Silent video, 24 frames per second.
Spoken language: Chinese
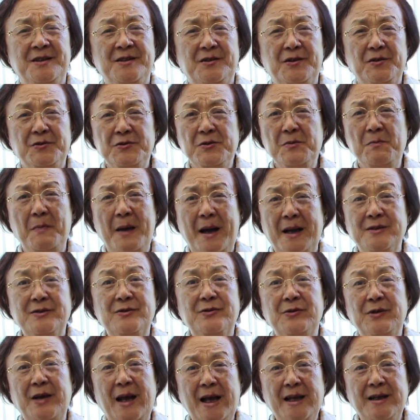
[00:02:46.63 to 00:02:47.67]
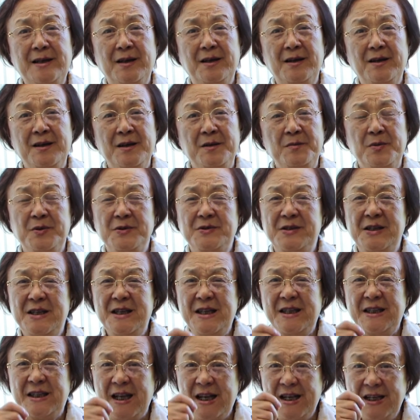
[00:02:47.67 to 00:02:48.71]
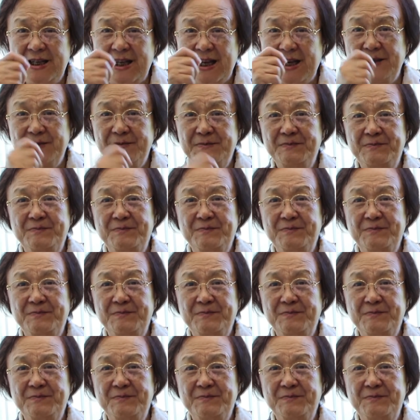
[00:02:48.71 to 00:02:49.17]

都是满出来的，不是一点点。